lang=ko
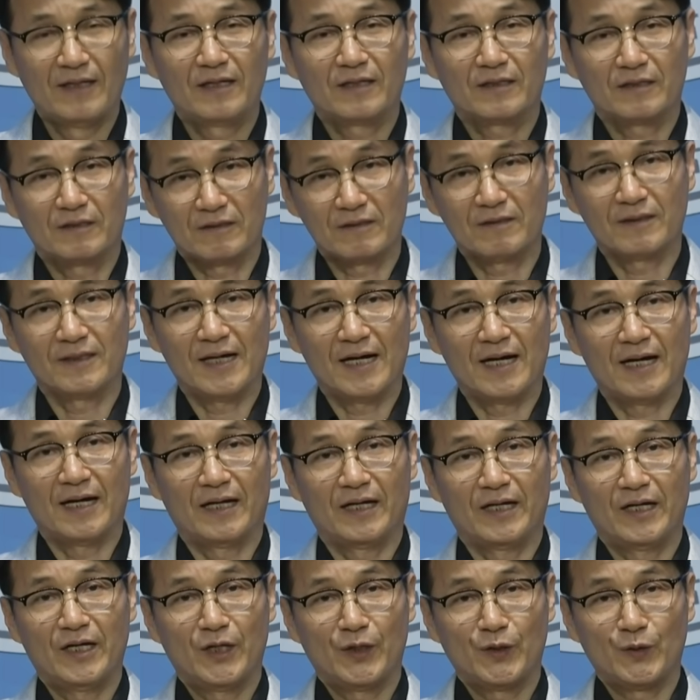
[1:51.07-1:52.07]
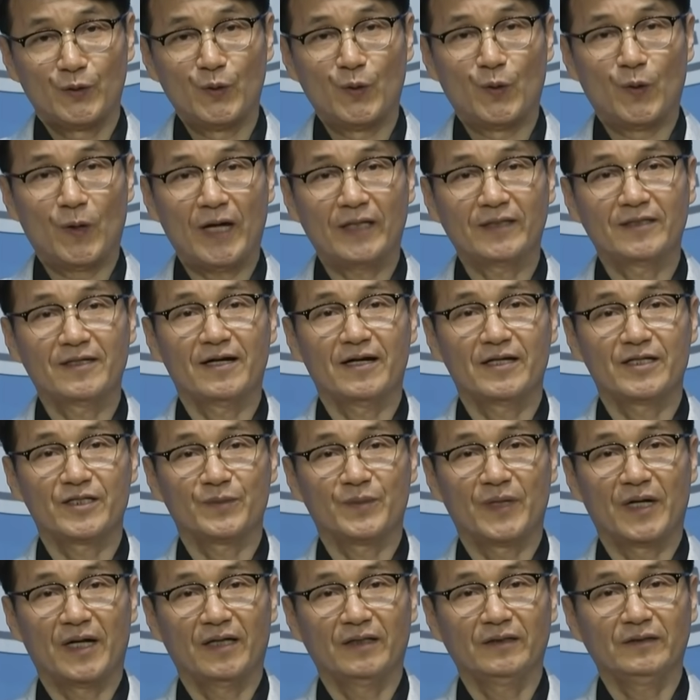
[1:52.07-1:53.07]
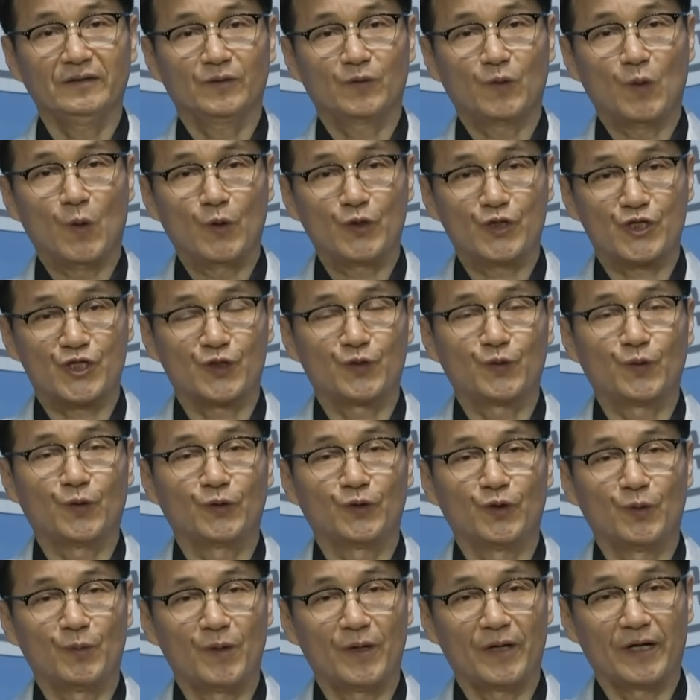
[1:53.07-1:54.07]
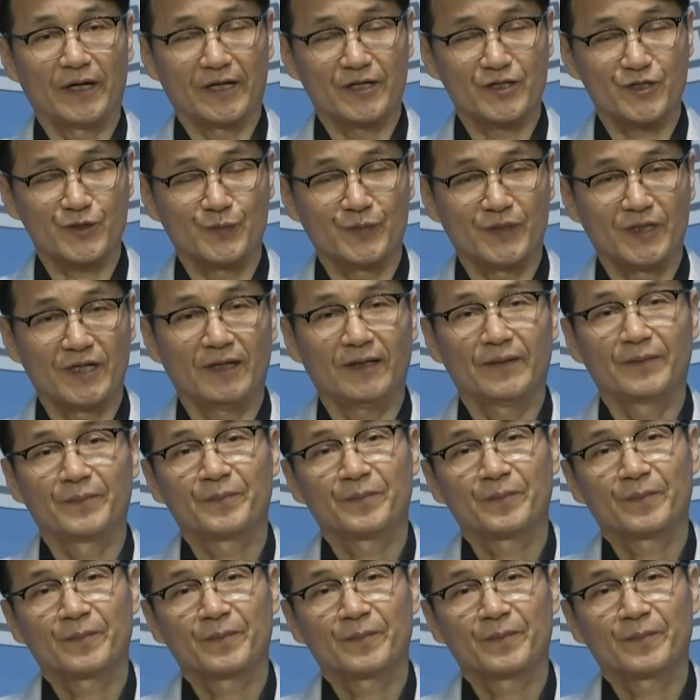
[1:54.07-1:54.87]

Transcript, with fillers: 그러나 요 한 가지만 꼭 짚고 넘어가겠습니다.